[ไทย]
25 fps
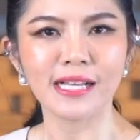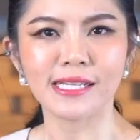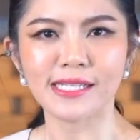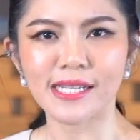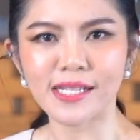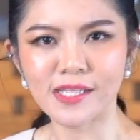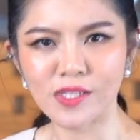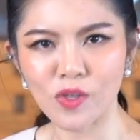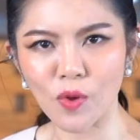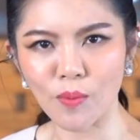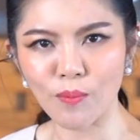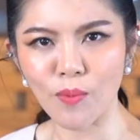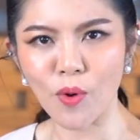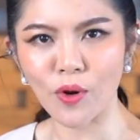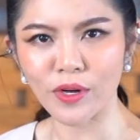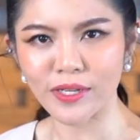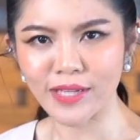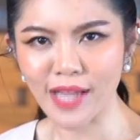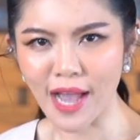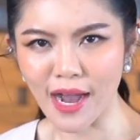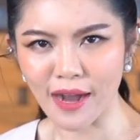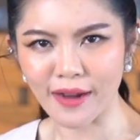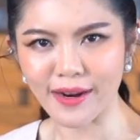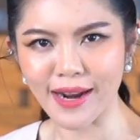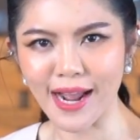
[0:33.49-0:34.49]
จะส่งผล
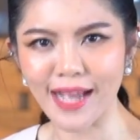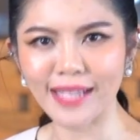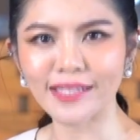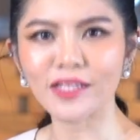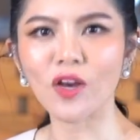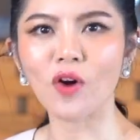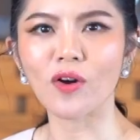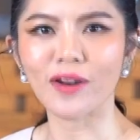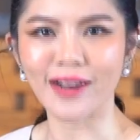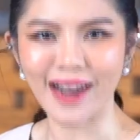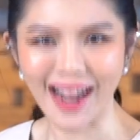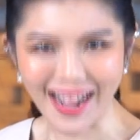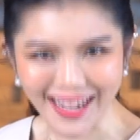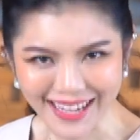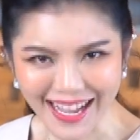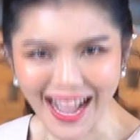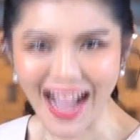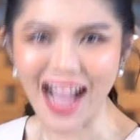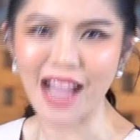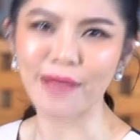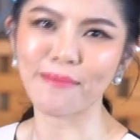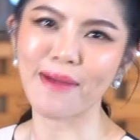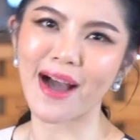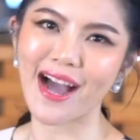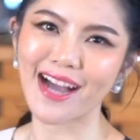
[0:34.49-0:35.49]
อย่างไรต่อร่าง
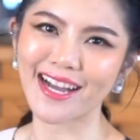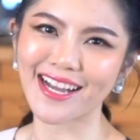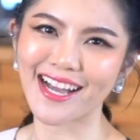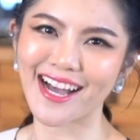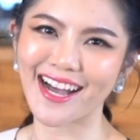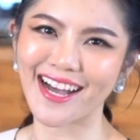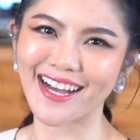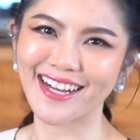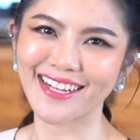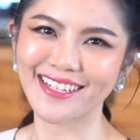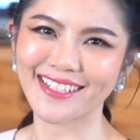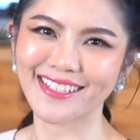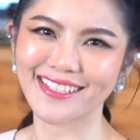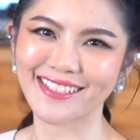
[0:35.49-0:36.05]
กายบ้างคะ